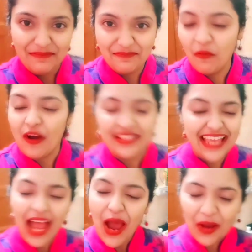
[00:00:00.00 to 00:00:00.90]

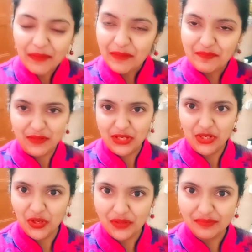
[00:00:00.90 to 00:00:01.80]
মজা হবে
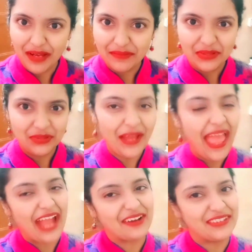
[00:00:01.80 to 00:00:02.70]
ভীষণভাবে তো
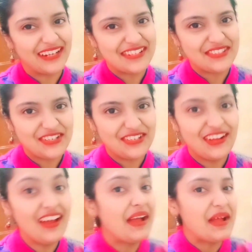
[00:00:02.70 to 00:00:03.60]
এখনকার জন্য
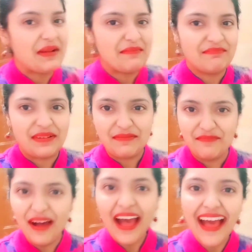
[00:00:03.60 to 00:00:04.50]

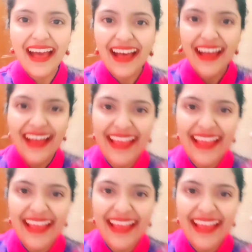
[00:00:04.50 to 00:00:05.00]
বাবা